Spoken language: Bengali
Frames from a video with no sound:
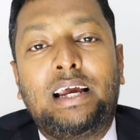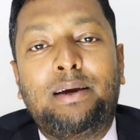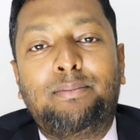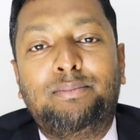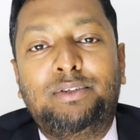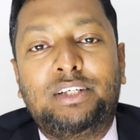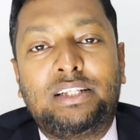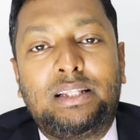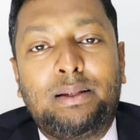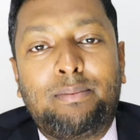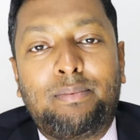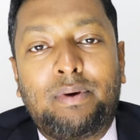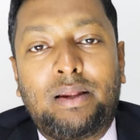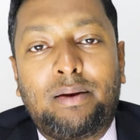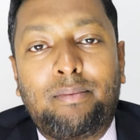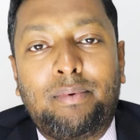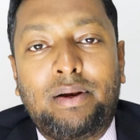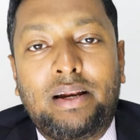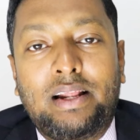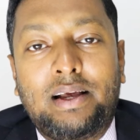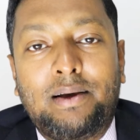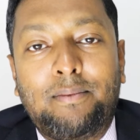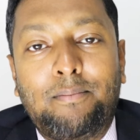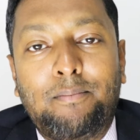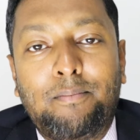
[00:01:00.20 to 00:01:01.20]
সাহেব যেতে পারবে
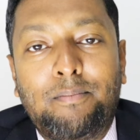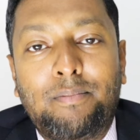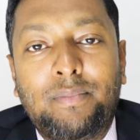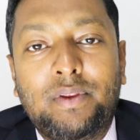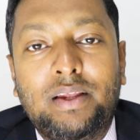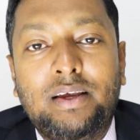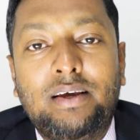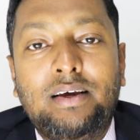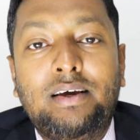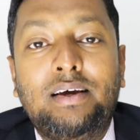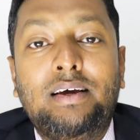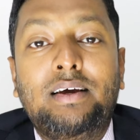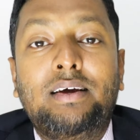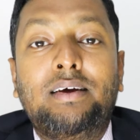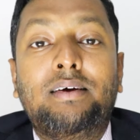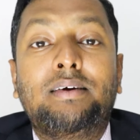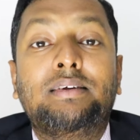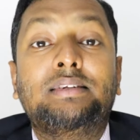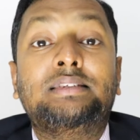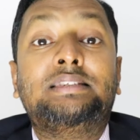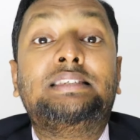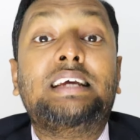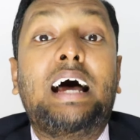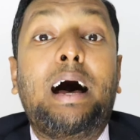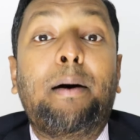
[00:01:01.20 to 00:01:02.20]
না
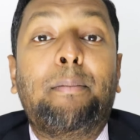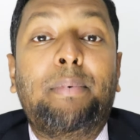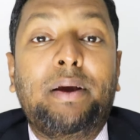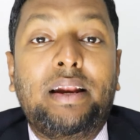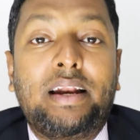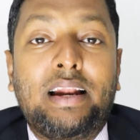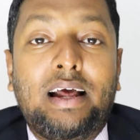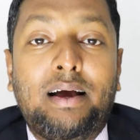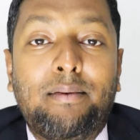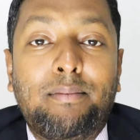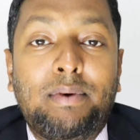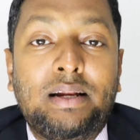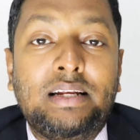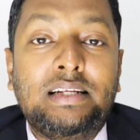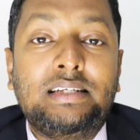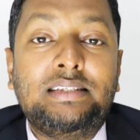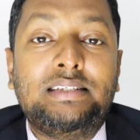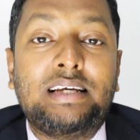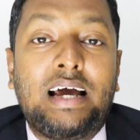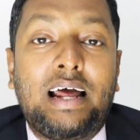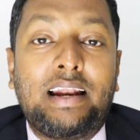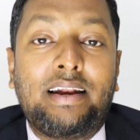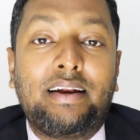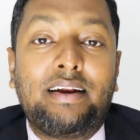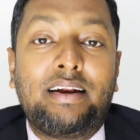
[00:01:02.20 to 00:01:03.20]
যাবে না মানে
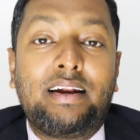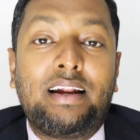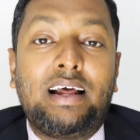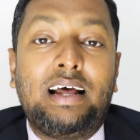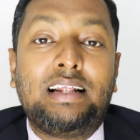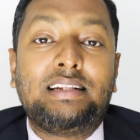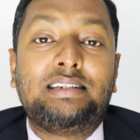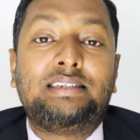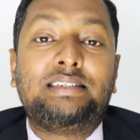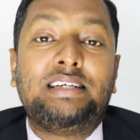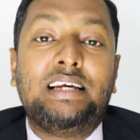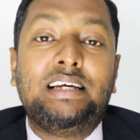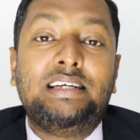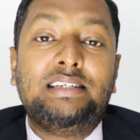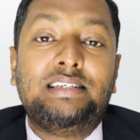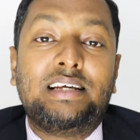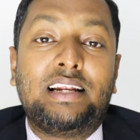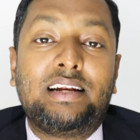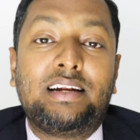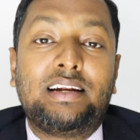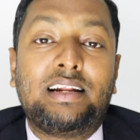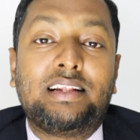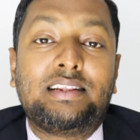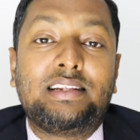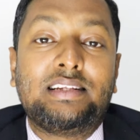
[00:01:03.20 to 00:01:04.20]
জান্নাত যেই
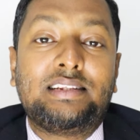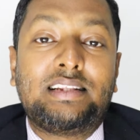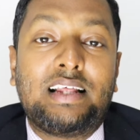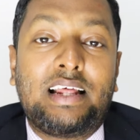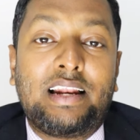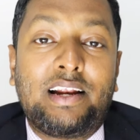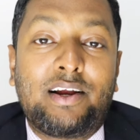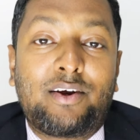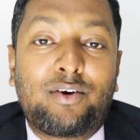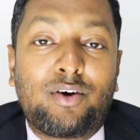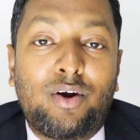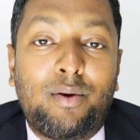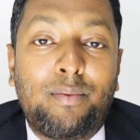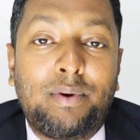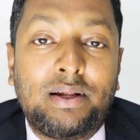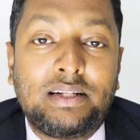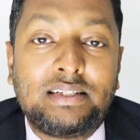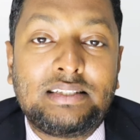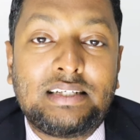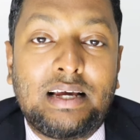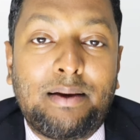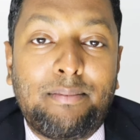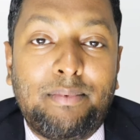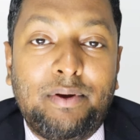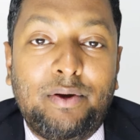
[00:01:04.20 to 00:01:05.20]
জান্নাতে তারেক রহমান
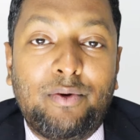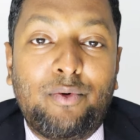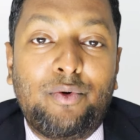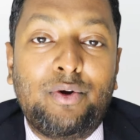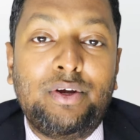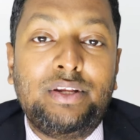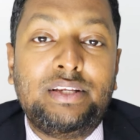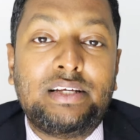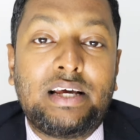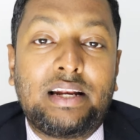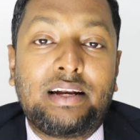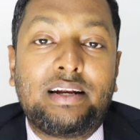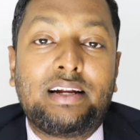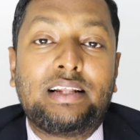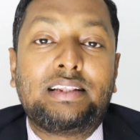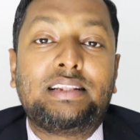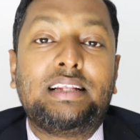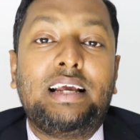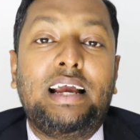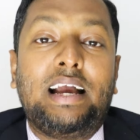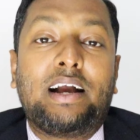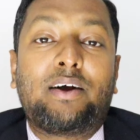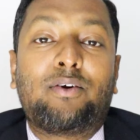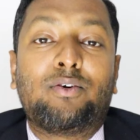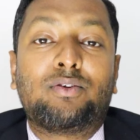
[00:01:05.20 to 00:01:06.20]
যাবে ওই
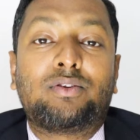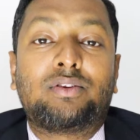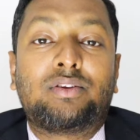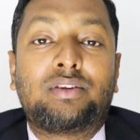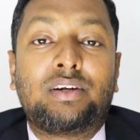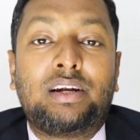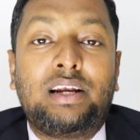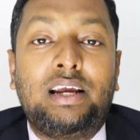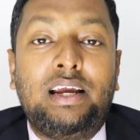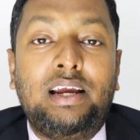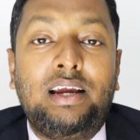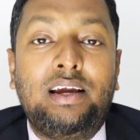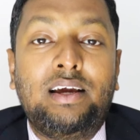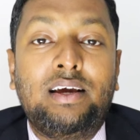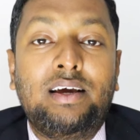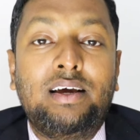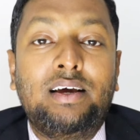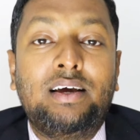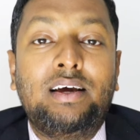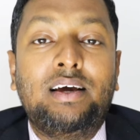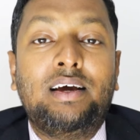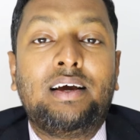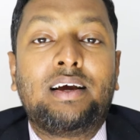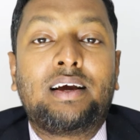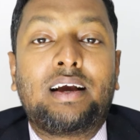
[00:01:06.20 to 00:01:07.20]
জান্নাতে একত্রে
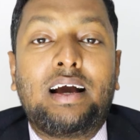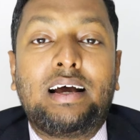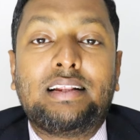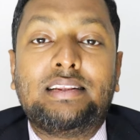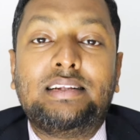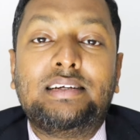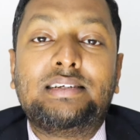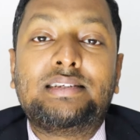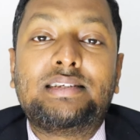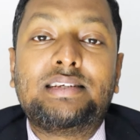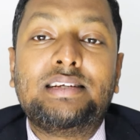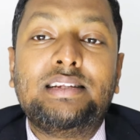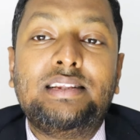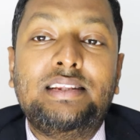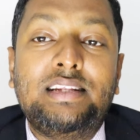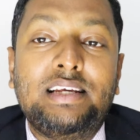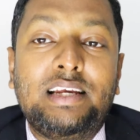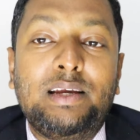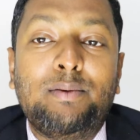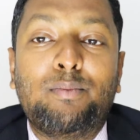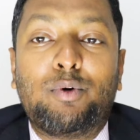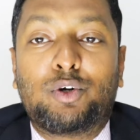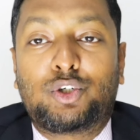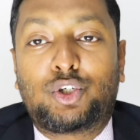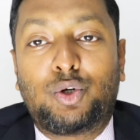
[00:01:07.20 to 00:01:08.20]
কাদের
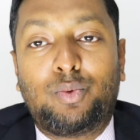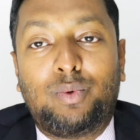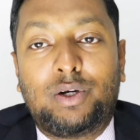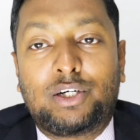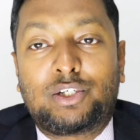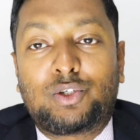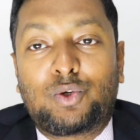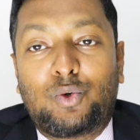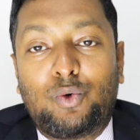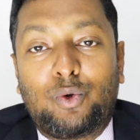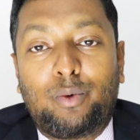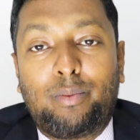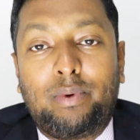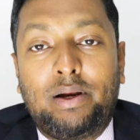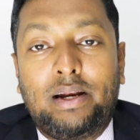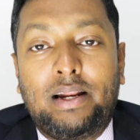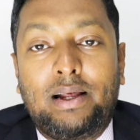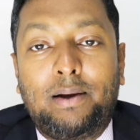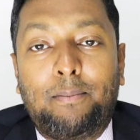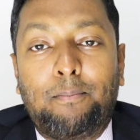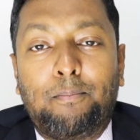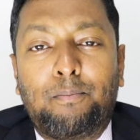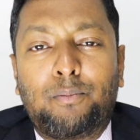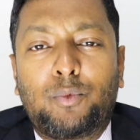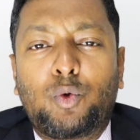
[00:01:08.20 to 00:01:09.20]
সিদ্দিকি বসবাস করবে
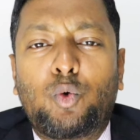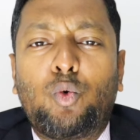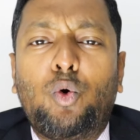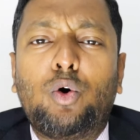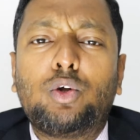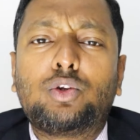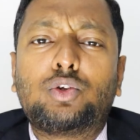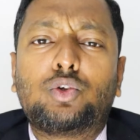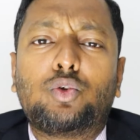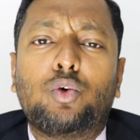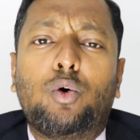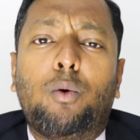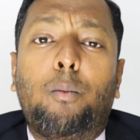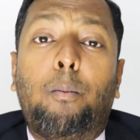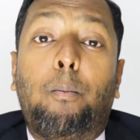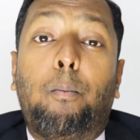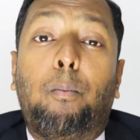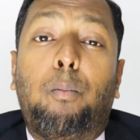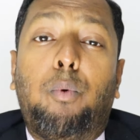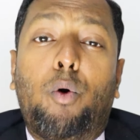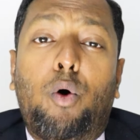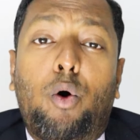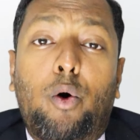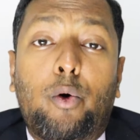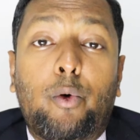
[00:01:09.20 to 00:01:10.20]
না কত
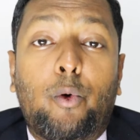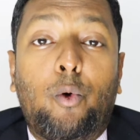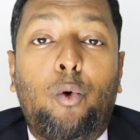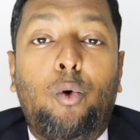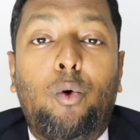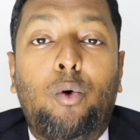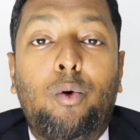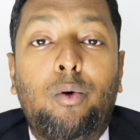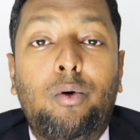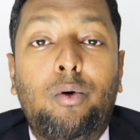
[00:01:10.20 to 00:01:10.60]
বড়